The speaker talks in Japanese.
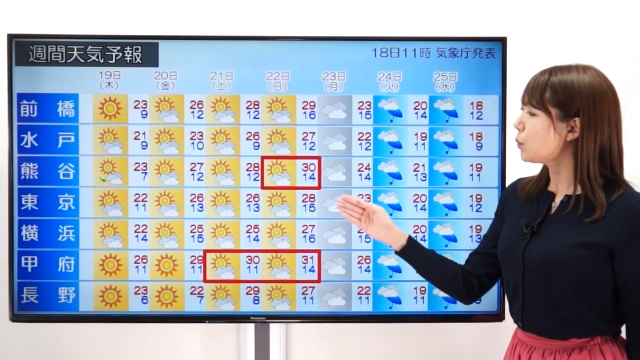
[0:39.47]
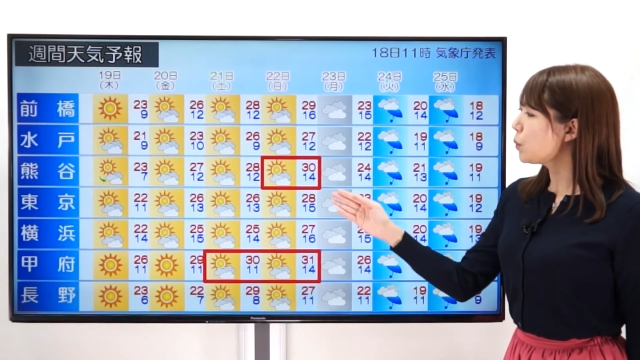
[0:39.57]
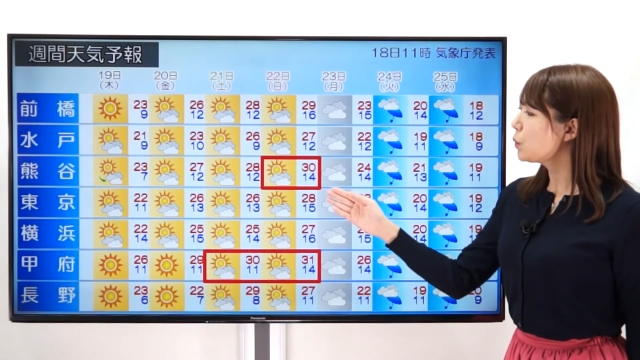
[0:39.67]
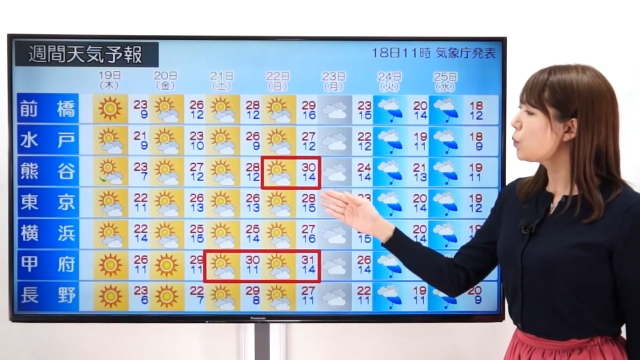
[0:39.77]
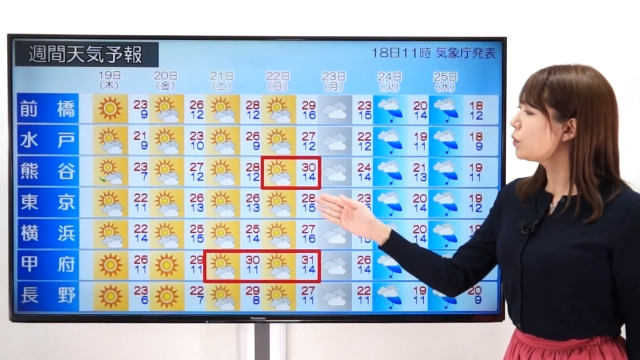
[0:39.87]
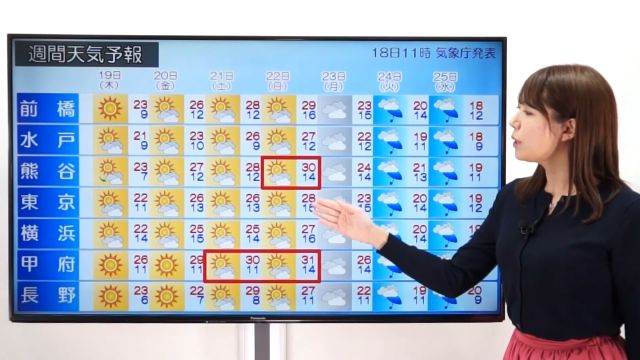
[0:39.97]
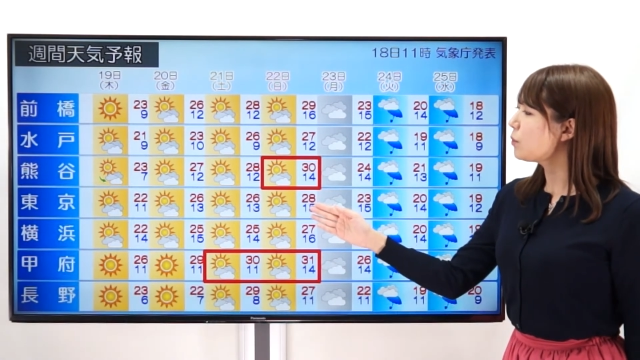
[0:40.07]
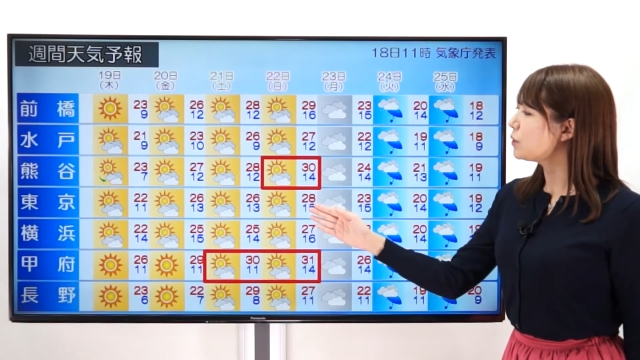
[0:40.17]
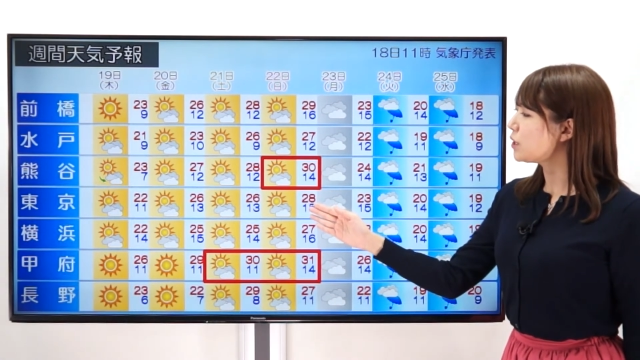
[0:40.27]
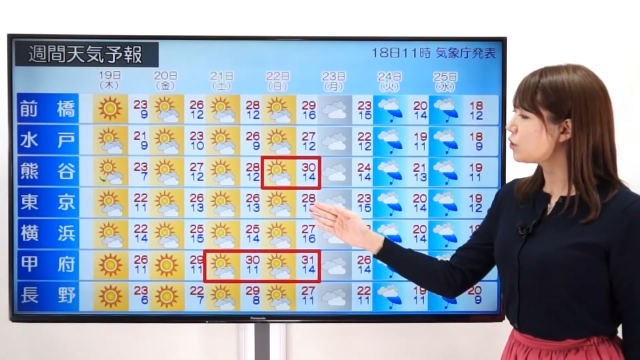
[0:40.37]
東京で
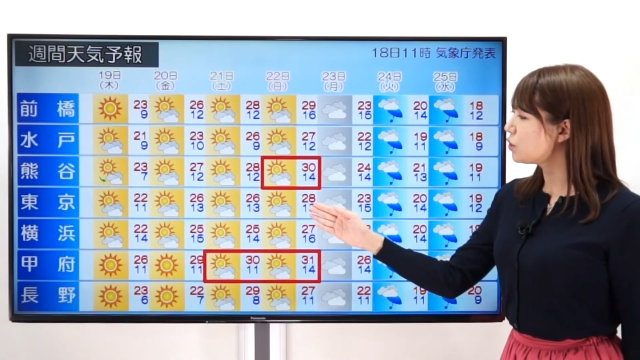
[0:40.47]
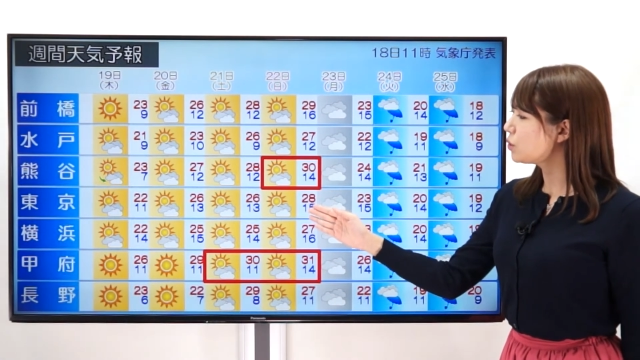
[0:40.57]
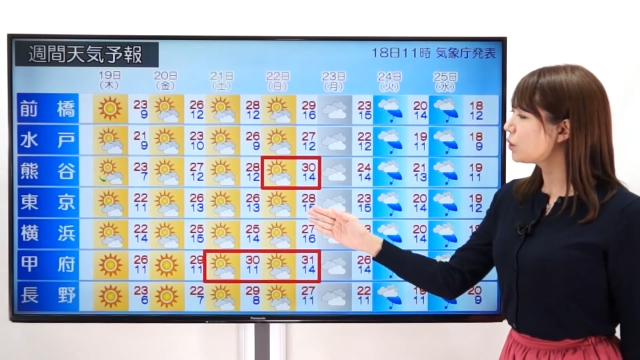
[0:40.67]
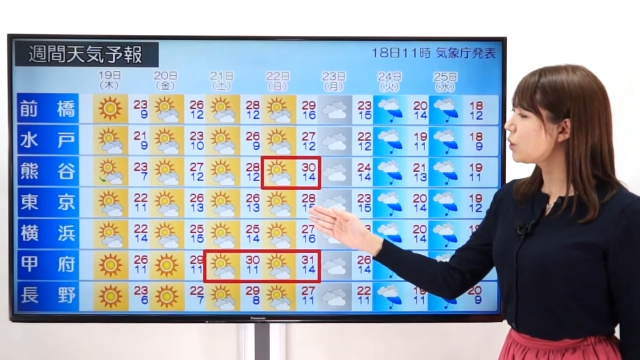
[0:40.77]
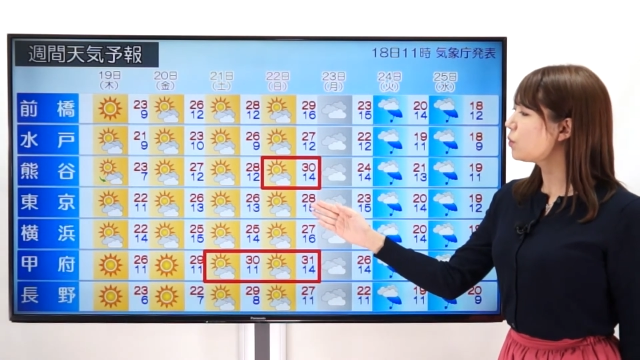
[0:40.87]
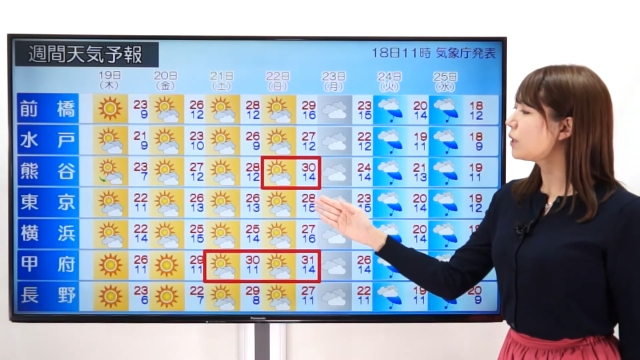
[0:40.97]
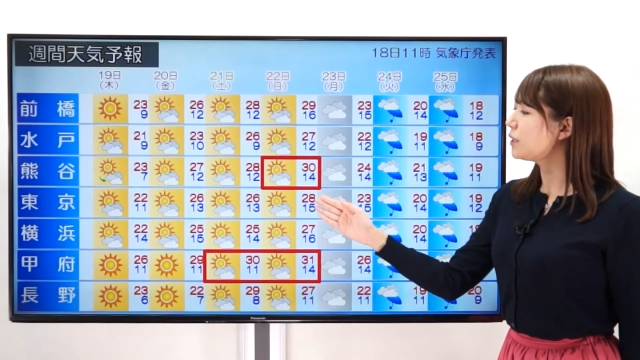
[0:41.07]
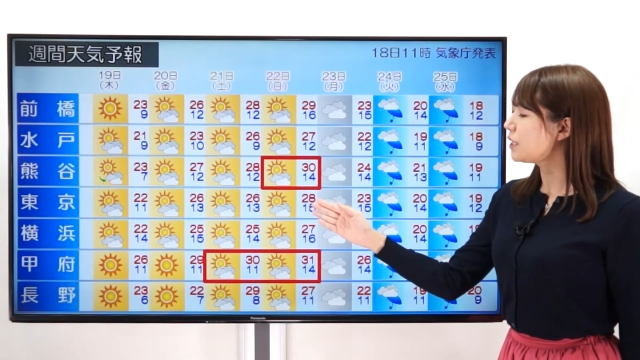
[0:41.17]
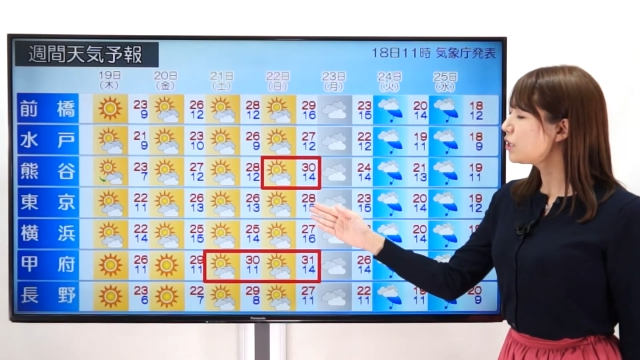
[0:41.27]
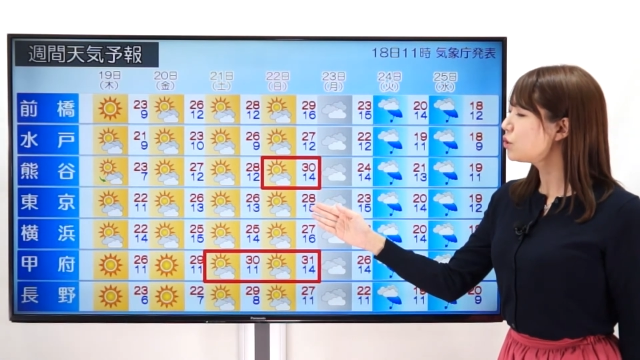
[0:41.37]
も日中の気温が
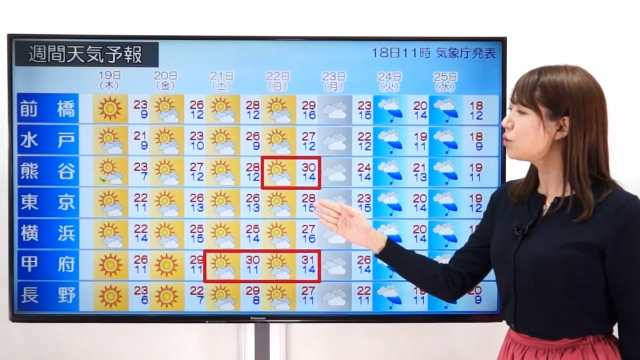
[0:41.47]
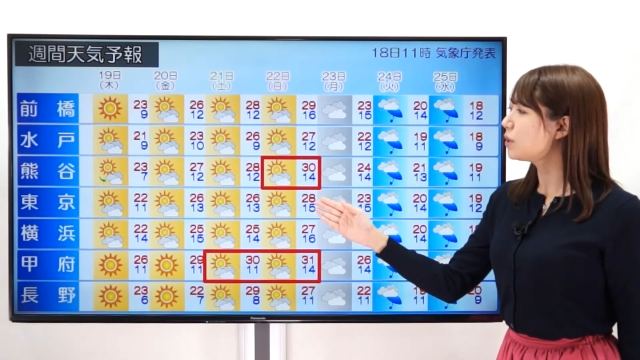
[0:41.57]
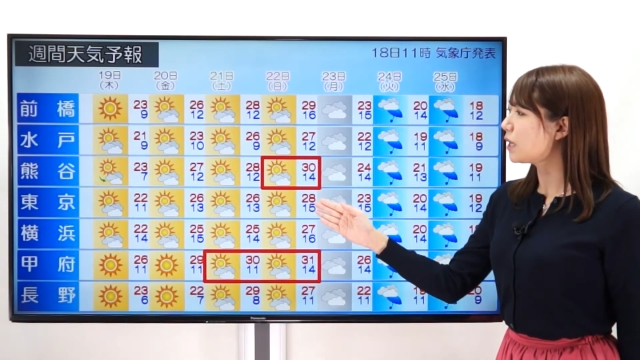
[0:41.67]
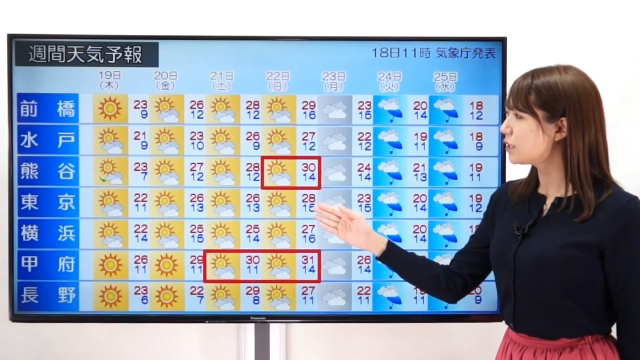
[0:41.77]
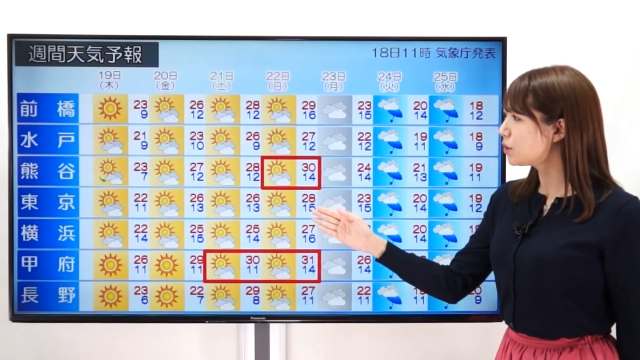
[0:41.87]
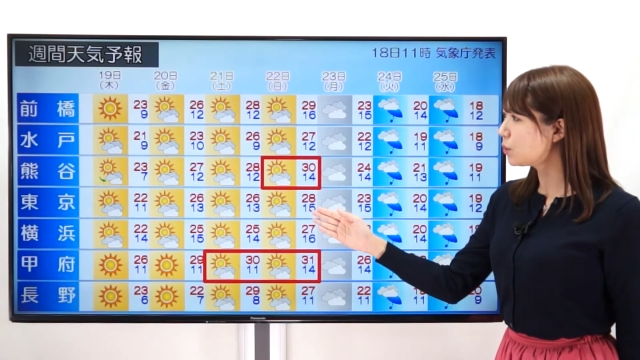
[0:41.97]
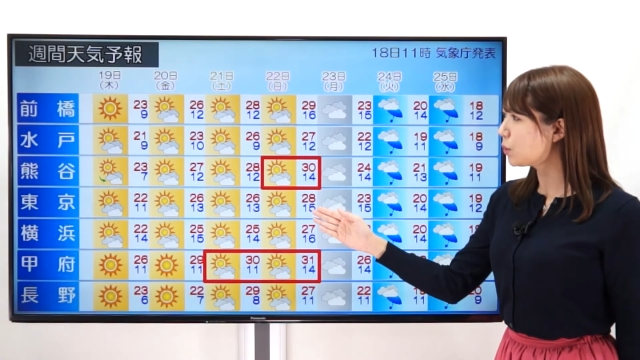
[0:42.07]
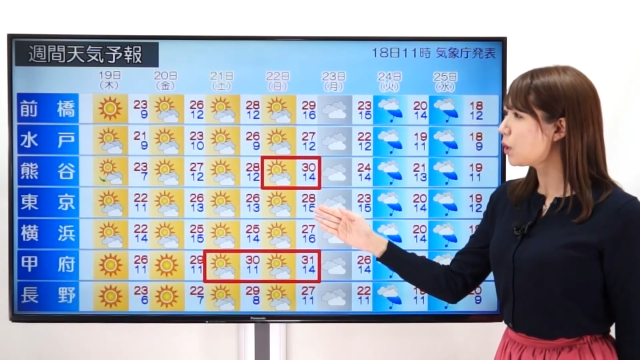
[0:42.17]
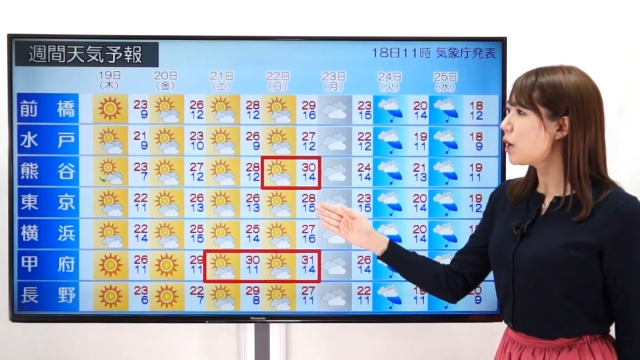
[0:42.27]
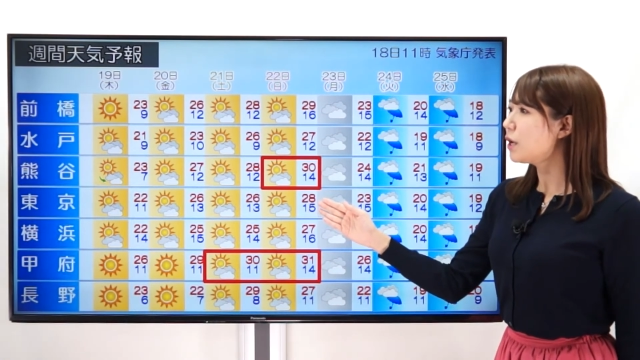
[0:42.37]
にじゅうはちどと